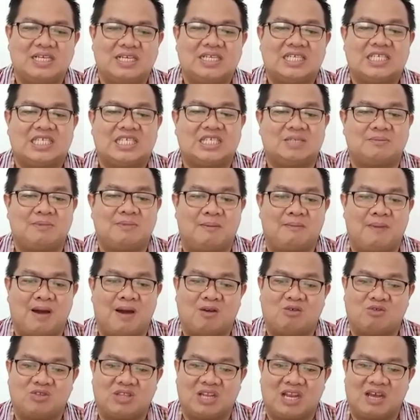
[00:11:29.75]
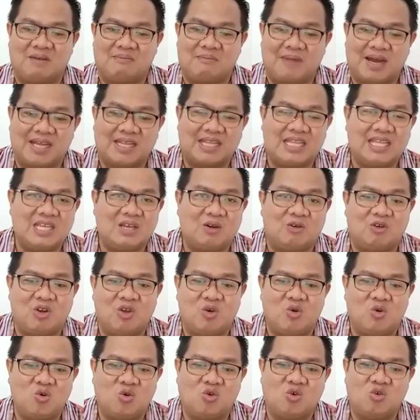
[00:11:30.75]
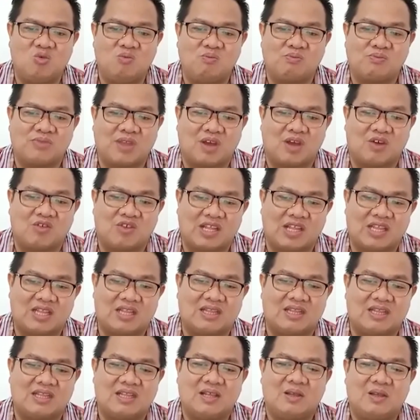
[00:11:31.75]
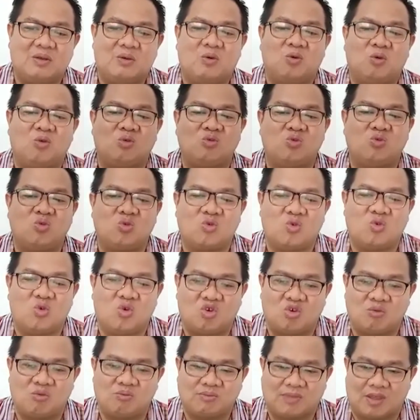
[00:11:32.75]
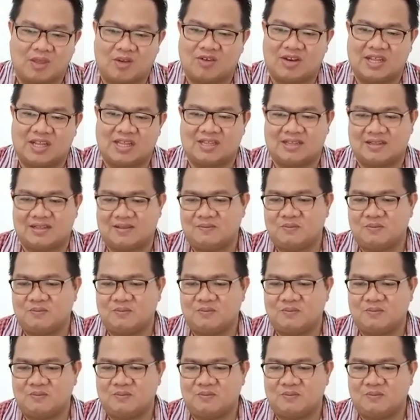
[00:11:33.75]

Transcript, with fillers: Sebab aku telah mati oleh hukum Taurat untuk hukum Taurat,